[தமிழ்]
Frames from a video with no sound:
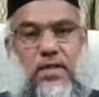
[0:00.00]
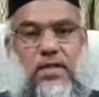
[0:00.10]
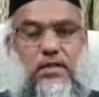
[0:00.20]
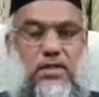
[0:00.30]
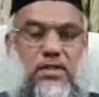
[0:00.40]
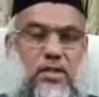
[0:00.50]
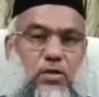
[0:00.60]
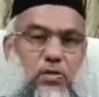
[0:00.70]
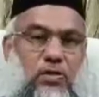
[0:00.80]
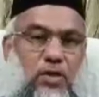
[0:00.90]
அல்லாஹ் ஜல்ல
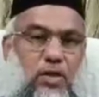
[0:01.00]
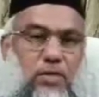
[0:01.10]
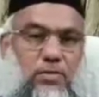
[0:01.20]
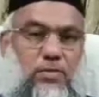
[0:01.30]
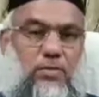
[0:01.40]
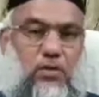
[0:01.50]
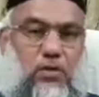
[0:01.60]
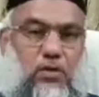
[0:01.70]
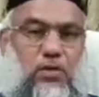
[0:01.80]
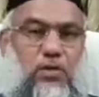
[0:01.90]
ஷான்ஹு தாலாவின்
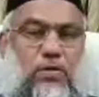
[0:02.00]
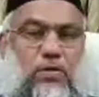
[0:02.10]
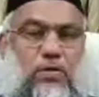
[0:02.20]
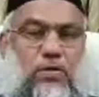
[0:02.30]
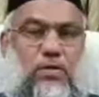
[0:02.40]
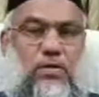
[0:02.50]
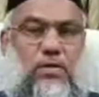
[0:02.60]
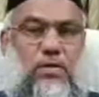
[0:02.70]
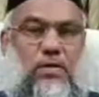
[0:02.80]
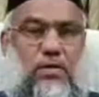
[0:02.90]
பேரொருள்
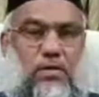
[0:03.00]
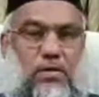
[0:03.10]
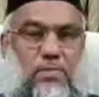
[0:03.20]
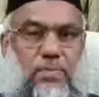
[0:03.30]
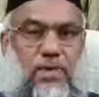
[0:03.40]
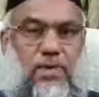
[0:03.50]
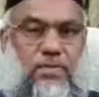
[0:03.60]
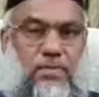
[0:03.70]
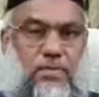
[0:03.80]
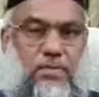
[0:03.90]
நம்
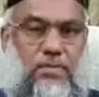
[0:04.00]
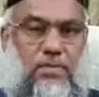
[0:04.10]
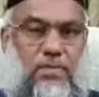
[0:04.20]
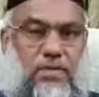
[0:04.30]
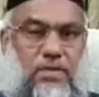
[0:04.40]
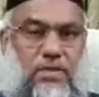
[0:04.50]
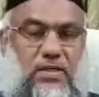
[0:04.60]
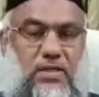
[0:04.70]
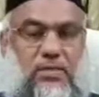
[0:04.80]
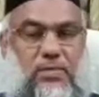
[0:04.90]
அனைவரின் மீதும்
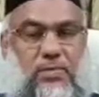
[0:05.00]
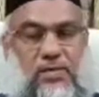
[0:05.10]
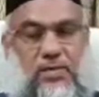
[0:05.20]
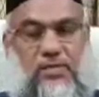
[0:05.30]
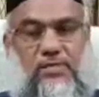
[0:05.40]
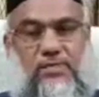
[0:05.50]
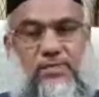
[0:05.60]
நின்று நிலவட்டுமாக